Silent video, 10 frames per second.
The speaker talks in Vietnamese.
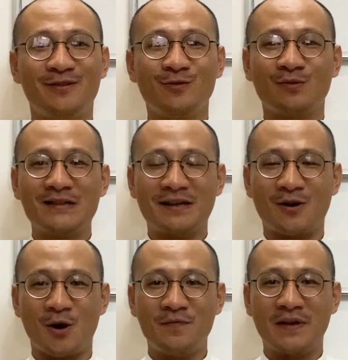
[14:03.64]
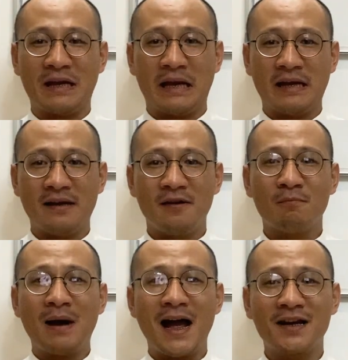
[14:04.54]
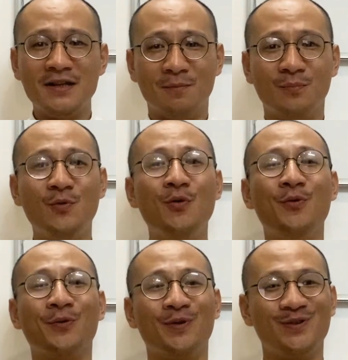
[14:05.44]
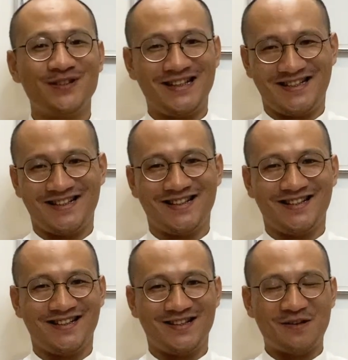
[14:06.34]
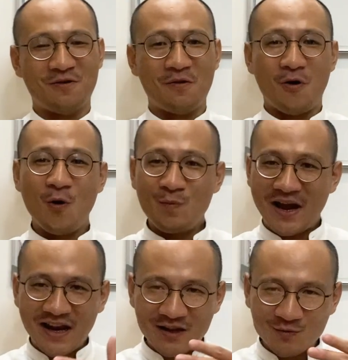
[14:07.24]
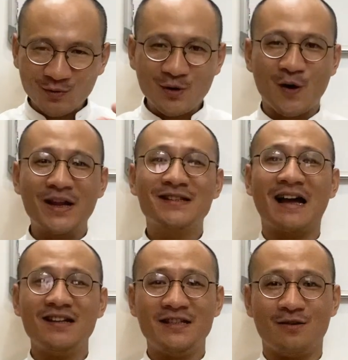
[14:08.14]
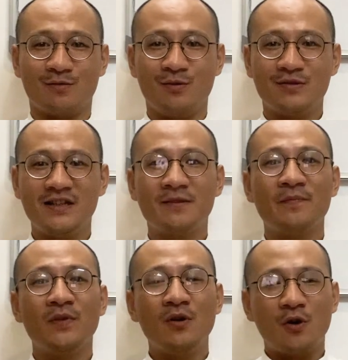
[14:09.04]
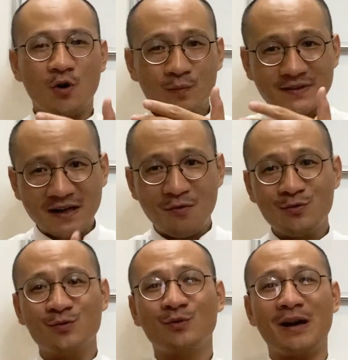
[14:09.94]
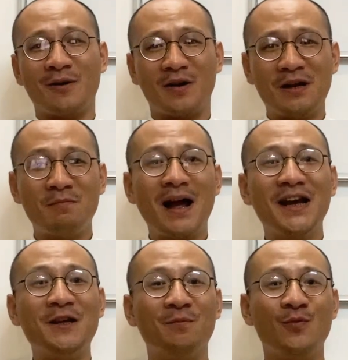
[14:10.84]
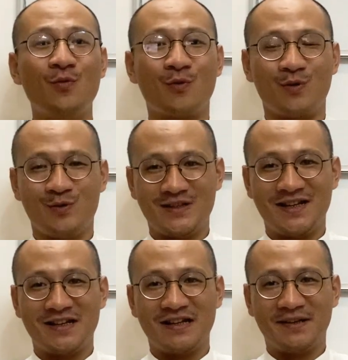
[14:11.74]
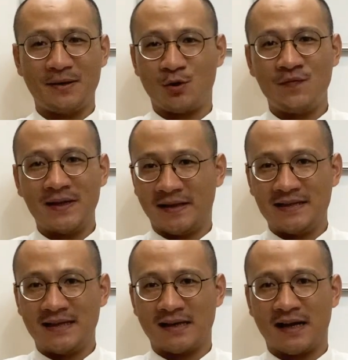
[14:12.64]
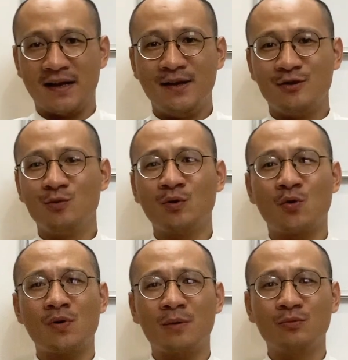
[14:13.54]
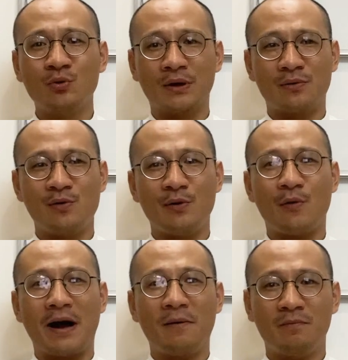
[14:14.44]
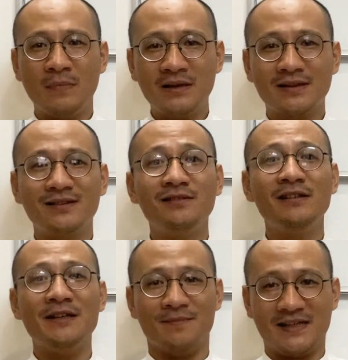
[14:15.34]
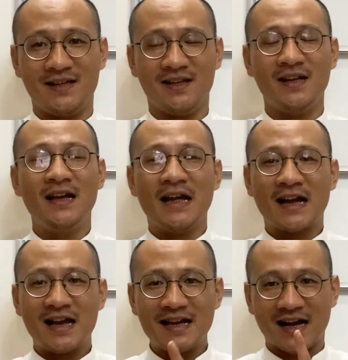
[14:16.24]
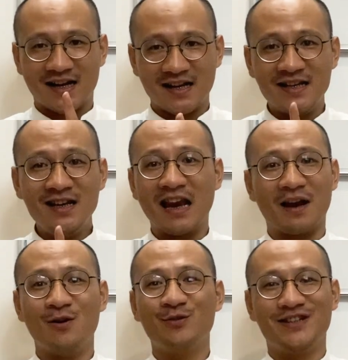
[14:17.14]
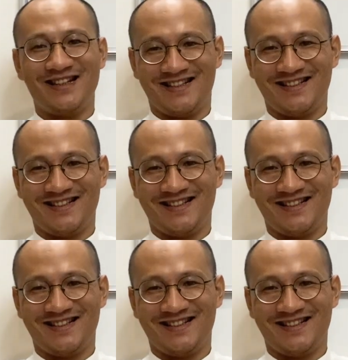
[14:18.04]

chúng tôi sẽ nói về ba điểm mù của logic. Hôm nay thì chúng tôi nói đến giá trị của logic. Hôm sau chúng tôi lại nói đến ba điểm mù của logic. Để quý vị thấy rằng là chúng tôi cũng không tuyệt đối hóa bất cứ điểm gì, ngay cả đấy là logic.